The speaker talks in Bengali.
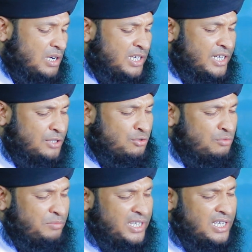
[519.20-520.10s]
আর একটু
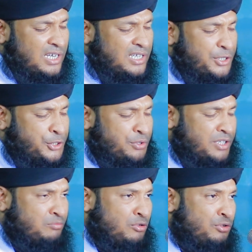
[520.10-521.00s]
মায়ার
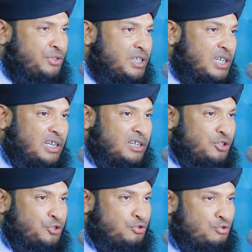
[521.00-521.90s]
সুরে বলুন ইয়ার
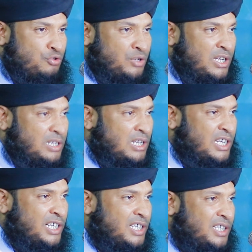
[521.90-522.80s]
সোহল
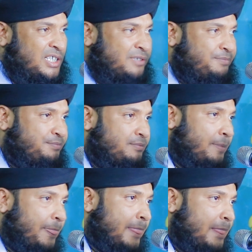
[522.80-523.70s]
আল্লাহ